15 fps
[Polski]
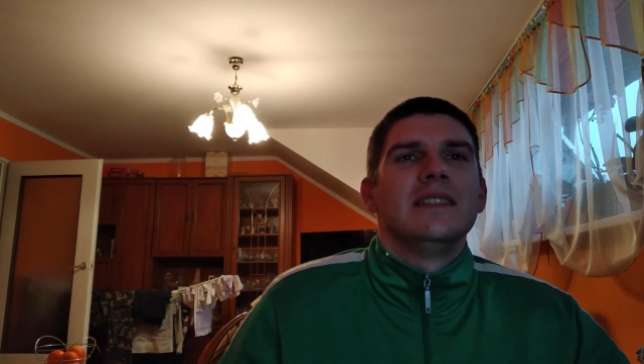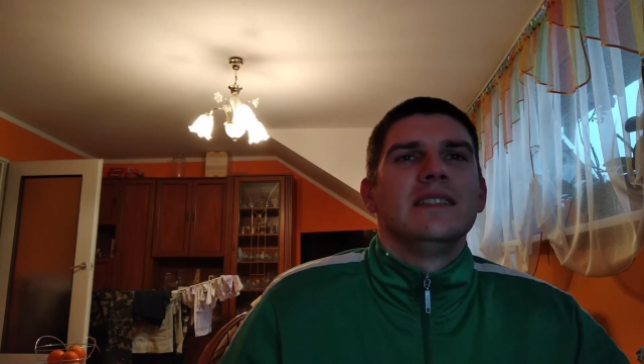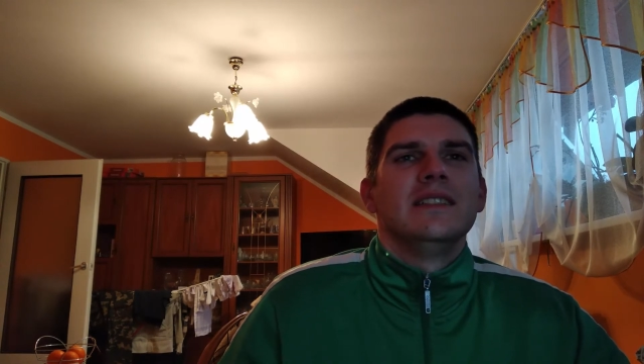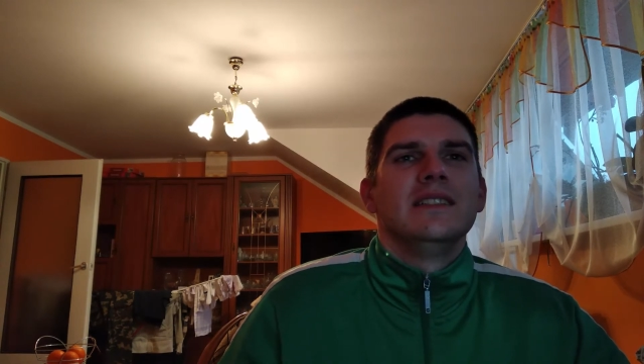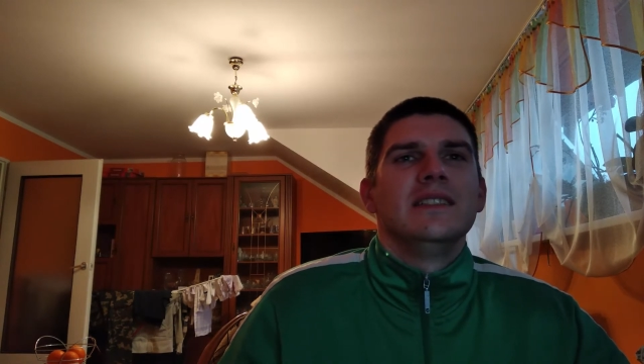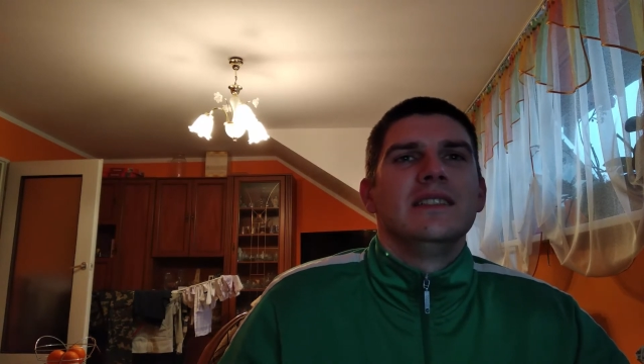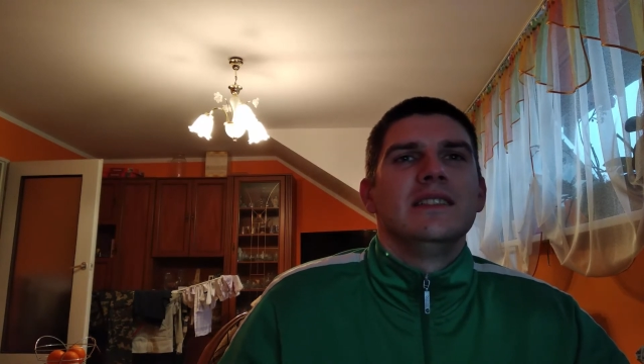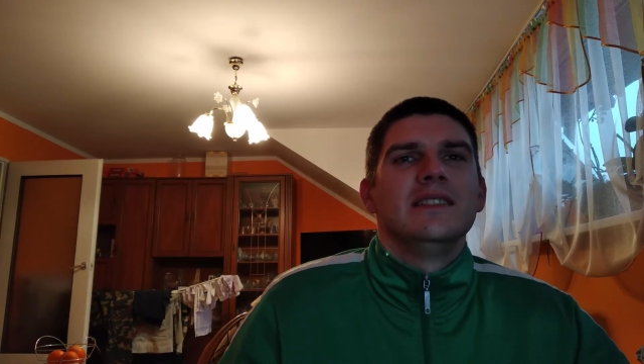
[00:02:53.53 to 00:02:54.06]

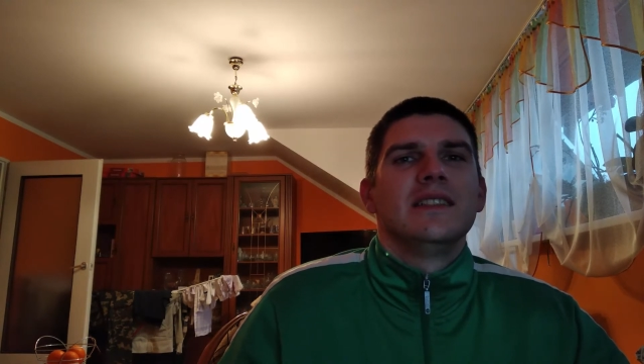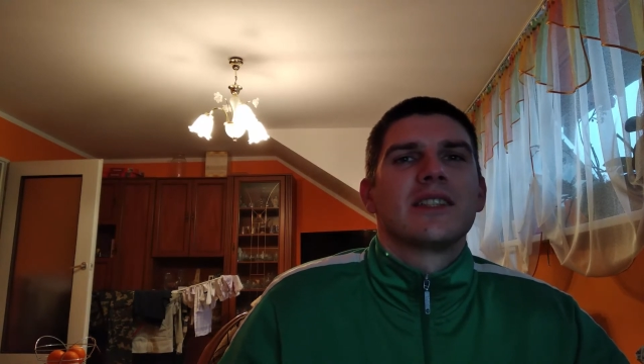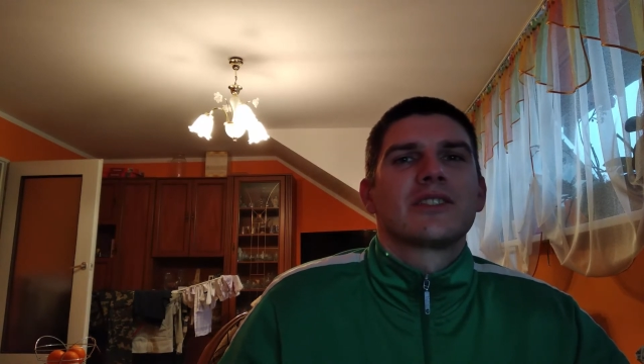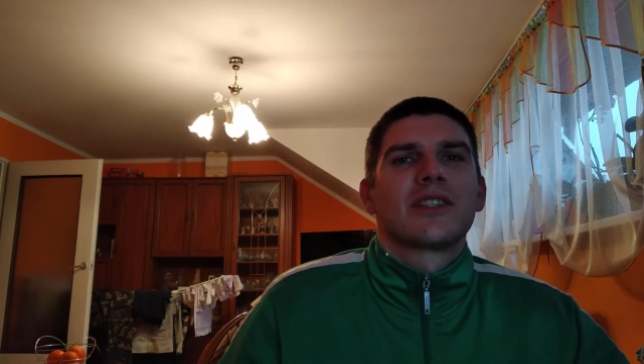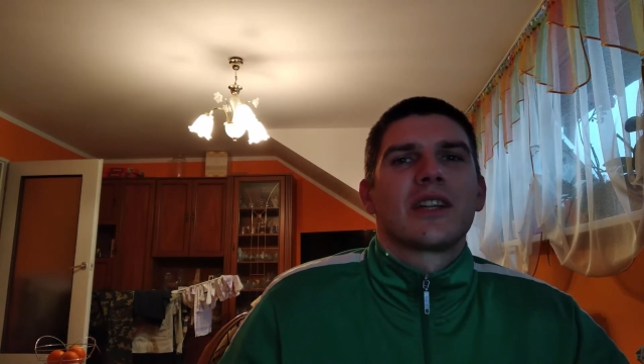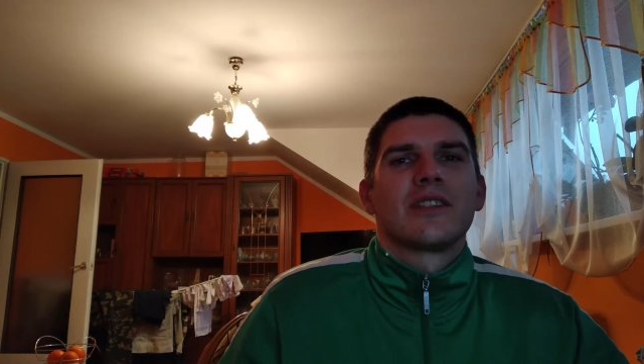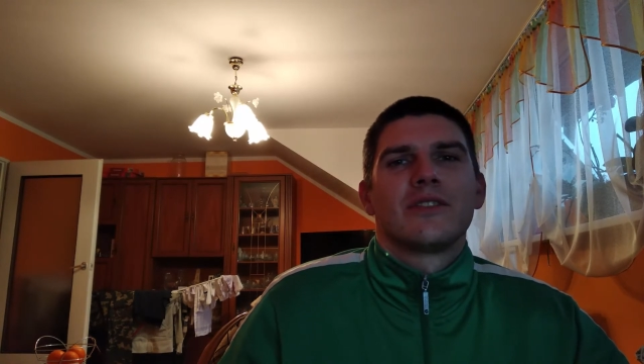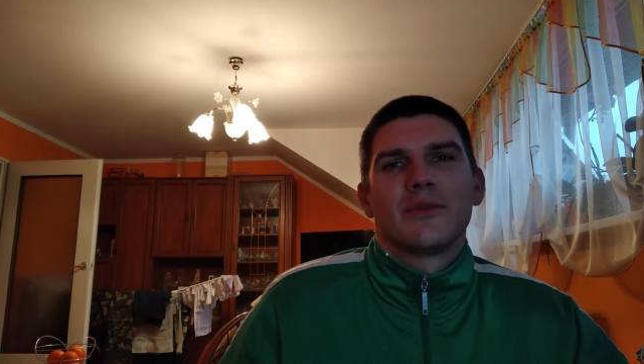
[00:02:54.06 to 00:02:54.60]
I
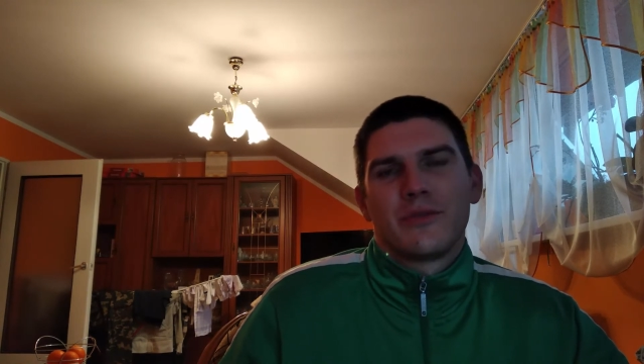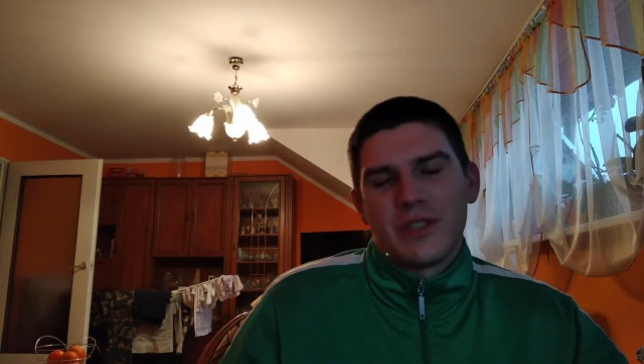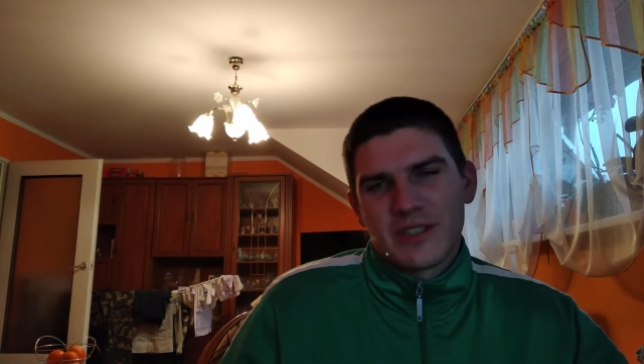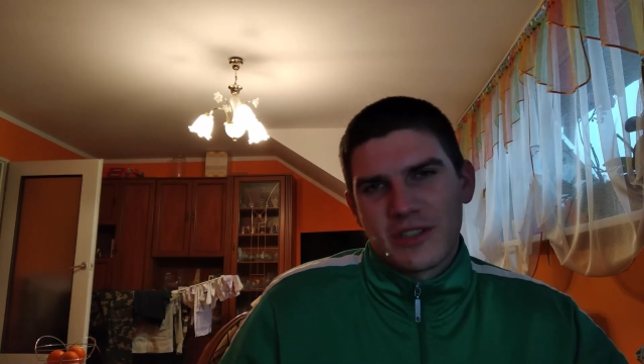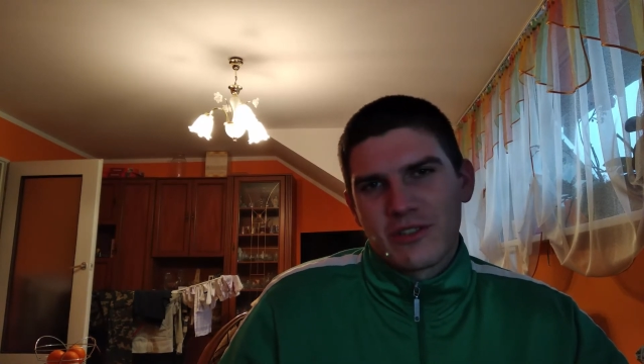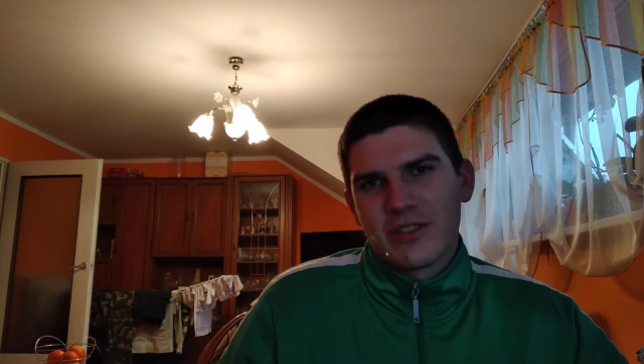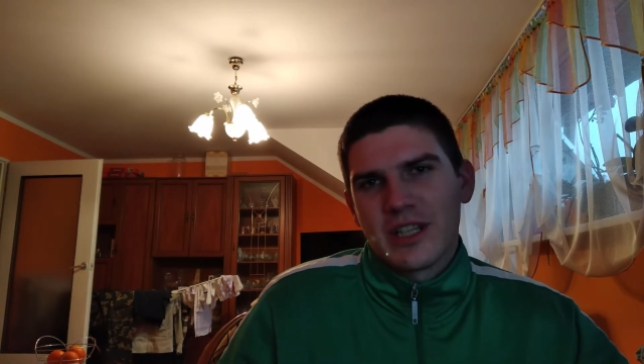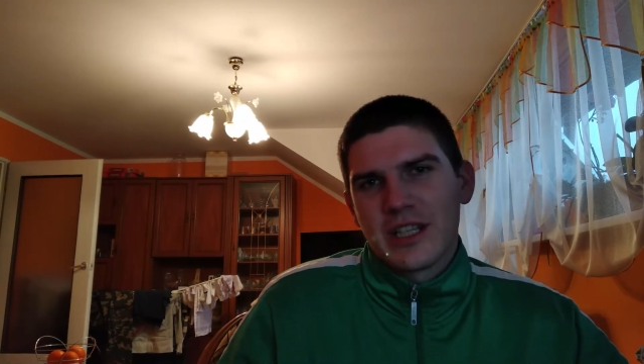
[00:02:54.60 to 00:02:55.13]
jeszcze raz dziękuję
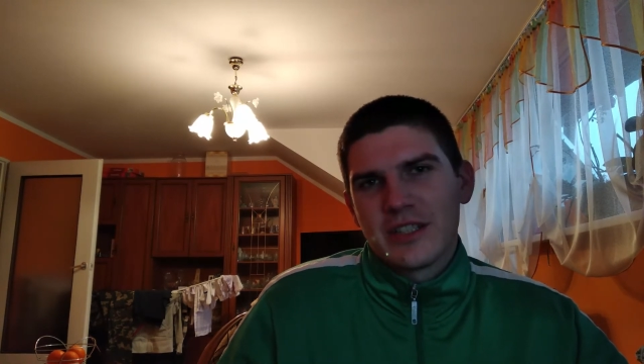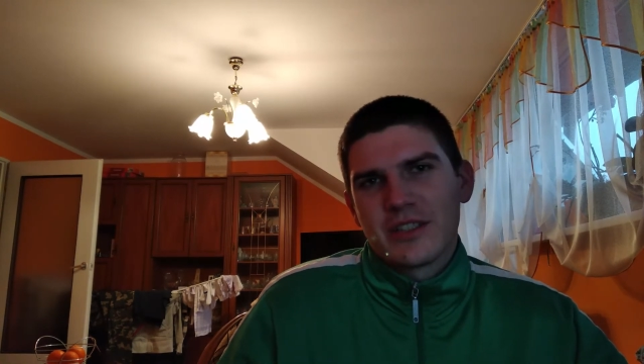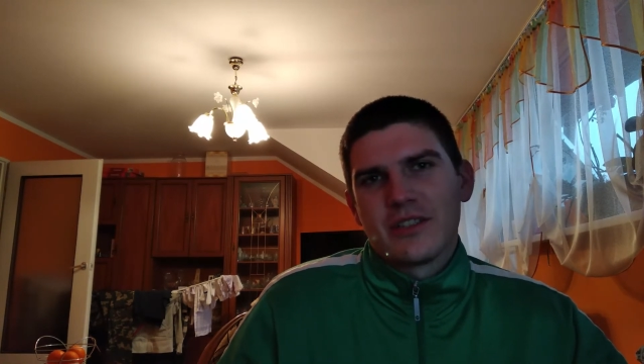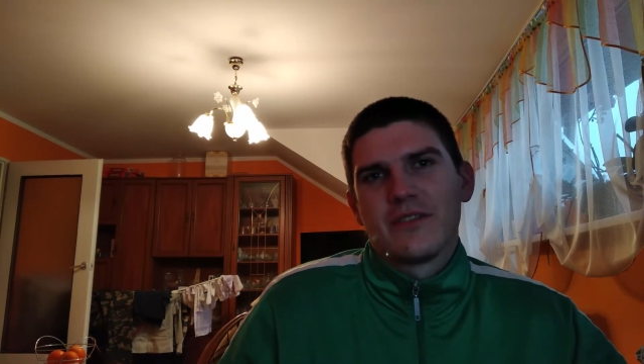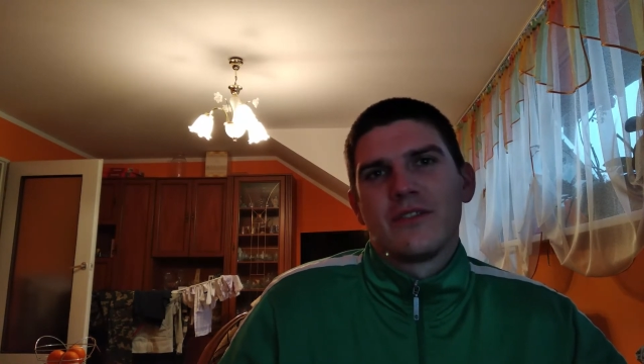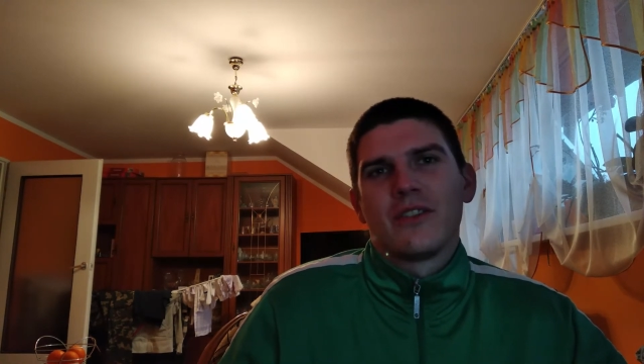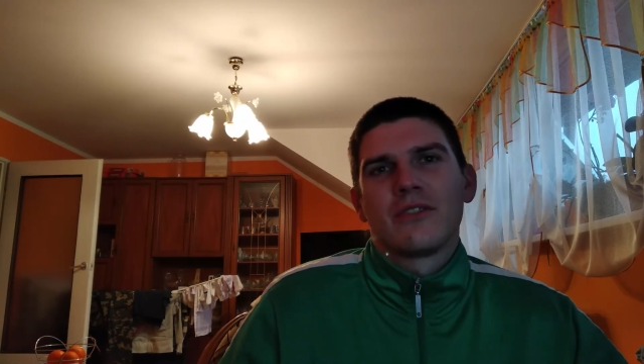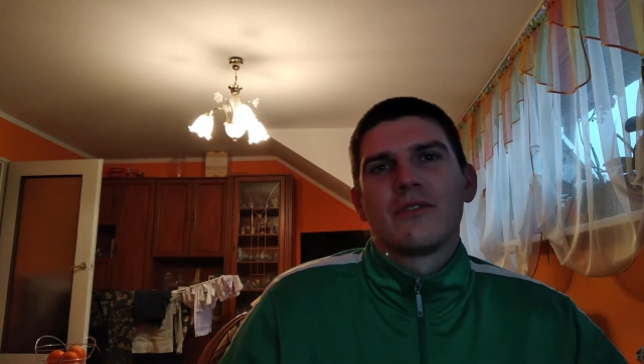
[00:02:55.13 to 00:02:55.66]
za oglądanie
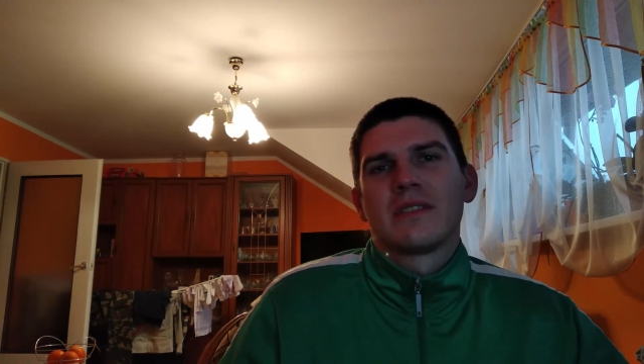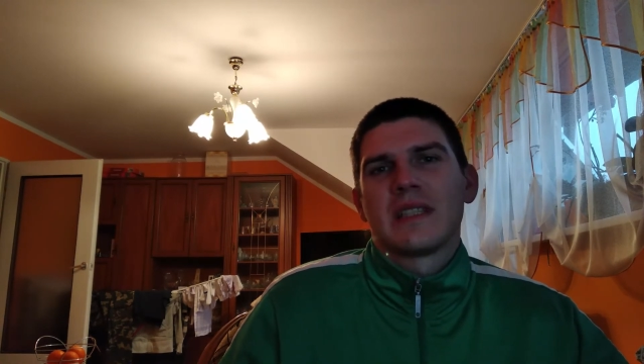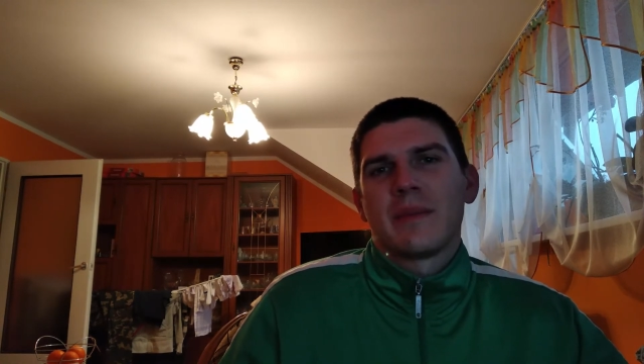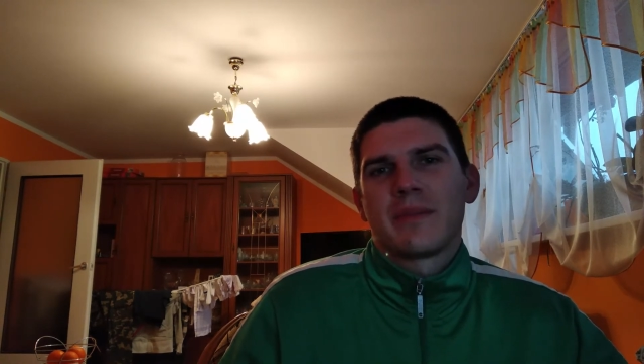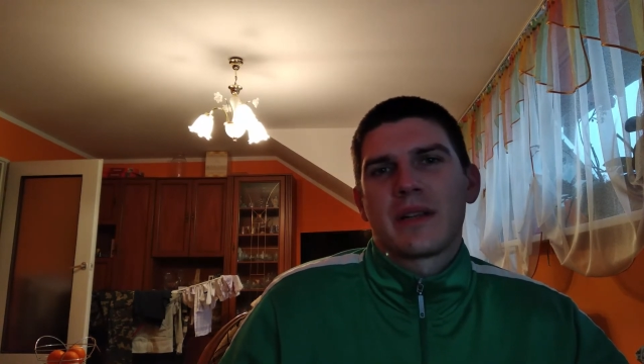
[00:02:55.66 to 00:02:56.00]
tego vlogu.